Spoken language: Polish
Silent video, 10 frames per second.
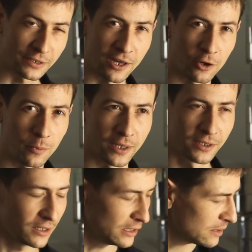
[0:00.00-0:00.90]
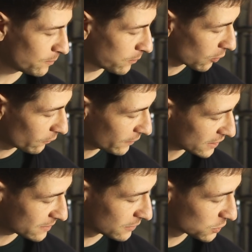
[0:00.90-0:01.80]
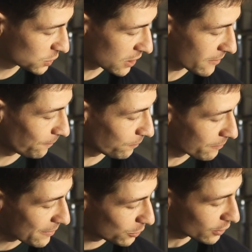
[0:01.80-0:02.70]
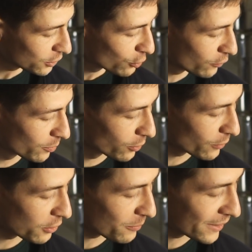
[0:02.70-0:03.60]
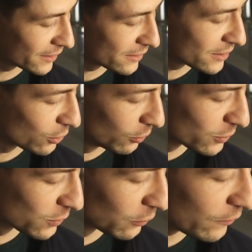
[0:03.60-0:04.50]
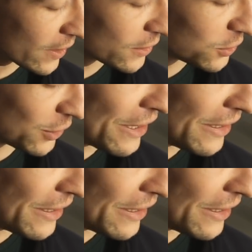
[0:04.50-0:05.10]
to jest aromat. I powiedzmy, że mamy tutaj do wyboru aromaty cytrusów, jakieś